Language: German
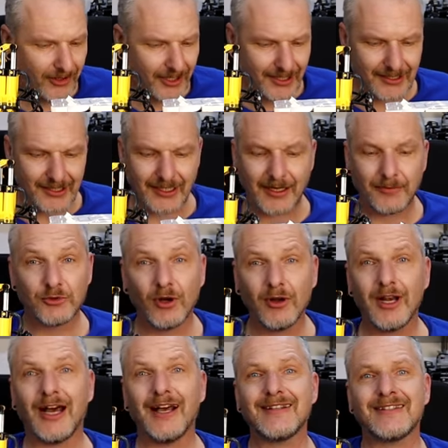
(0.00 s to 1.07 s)
weil ich gedacht habe,
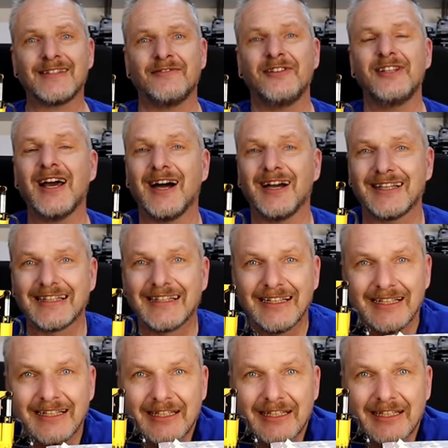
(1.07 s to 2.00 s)
toll, hast du wieder ein